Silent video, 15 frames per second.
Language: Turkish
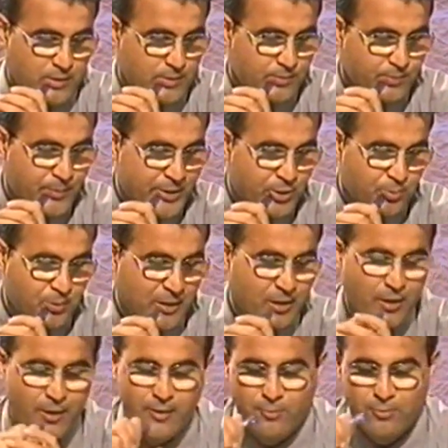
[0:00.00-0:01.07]

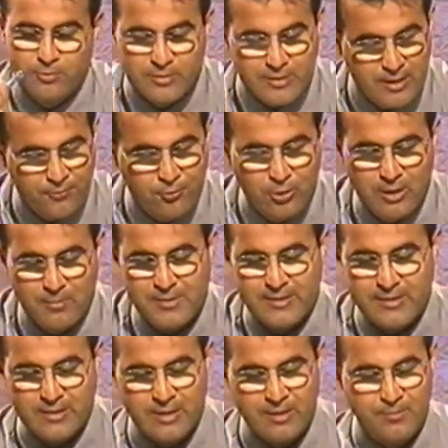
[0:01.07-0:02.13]
Mektuplara telefonlarımız
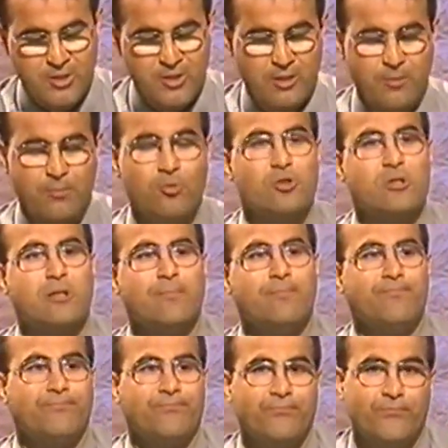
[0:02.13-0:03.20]
kilitlenmiş yanılmıyorsam.
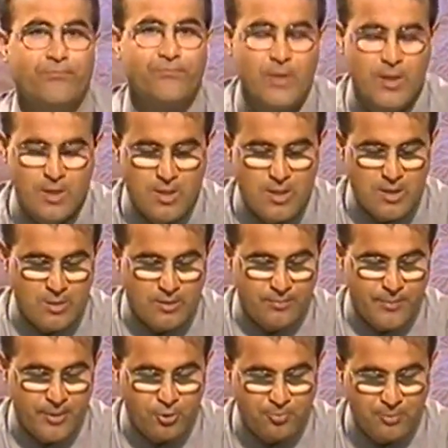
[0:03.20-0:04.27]

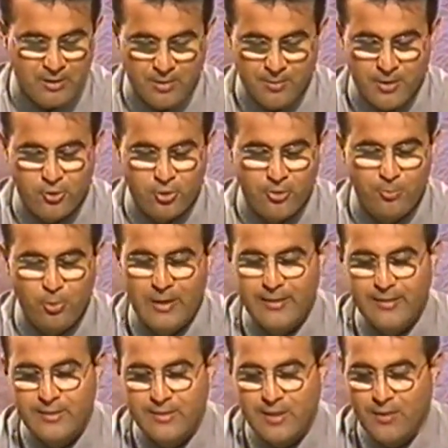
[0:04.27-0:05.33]
Mektuplara bakıyorum. Bu
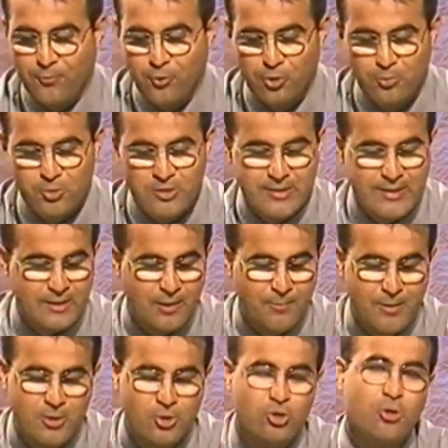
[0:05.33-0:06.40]
arada telefonumuzu tekrar
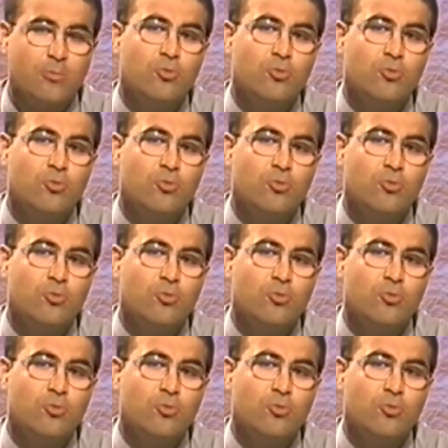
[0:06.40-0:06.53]
belirtiyorum.